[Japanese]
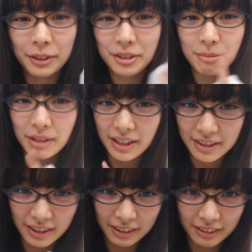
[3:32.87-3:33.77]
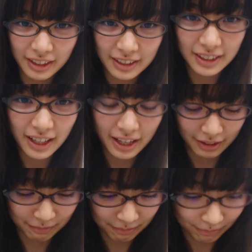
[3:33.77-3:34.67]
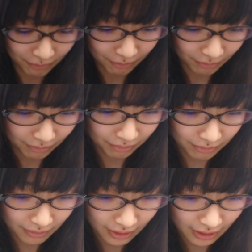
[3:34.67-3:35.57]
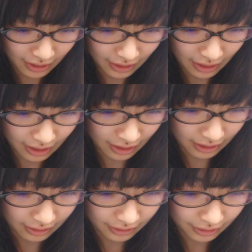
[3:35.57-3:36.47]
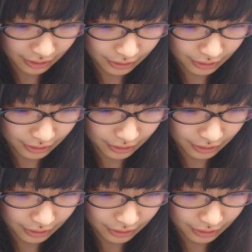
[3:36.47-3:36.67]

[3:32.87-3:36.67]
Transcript: 楽しみにしててください。えー、っ